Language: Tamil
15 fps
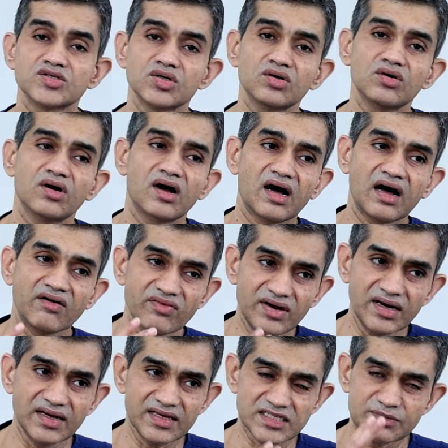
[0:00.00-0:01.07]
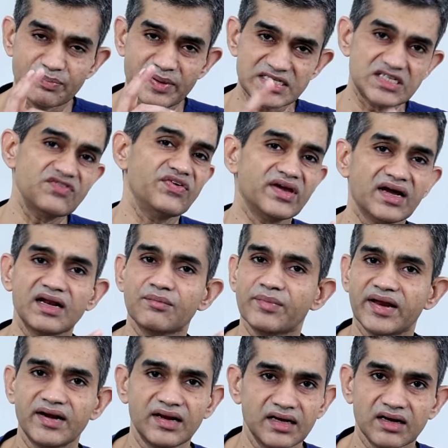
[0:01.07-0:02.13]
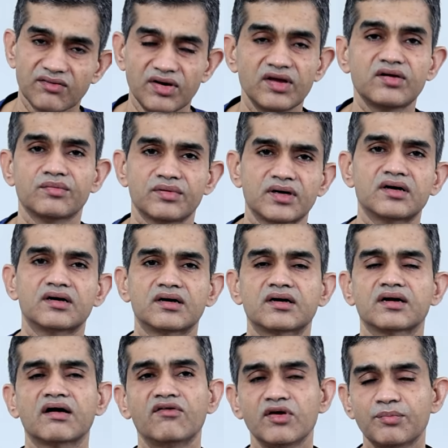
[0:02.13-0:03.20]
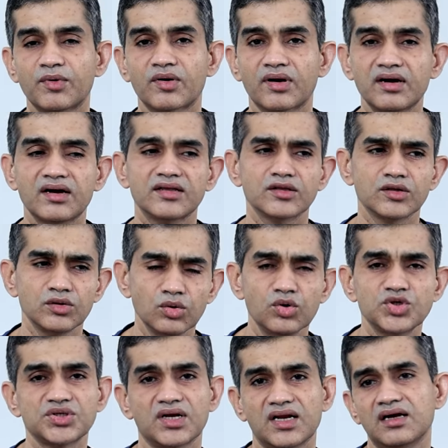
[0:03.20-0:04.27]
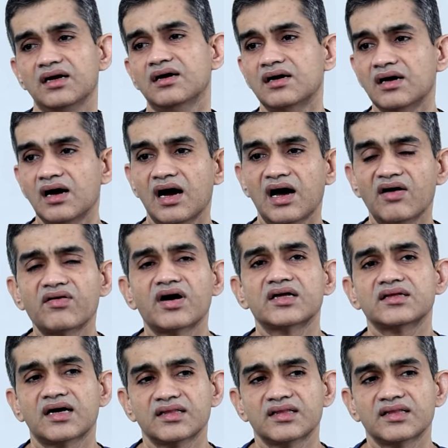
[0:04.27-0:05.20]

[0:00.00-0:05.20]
ஸோ அவங்களுக்கு ஸ்பெசிஃபிக்காக நம்ம என்ன கவனிக்க கவனிப்போம்னா அதுக்கு யூஸ்வலாக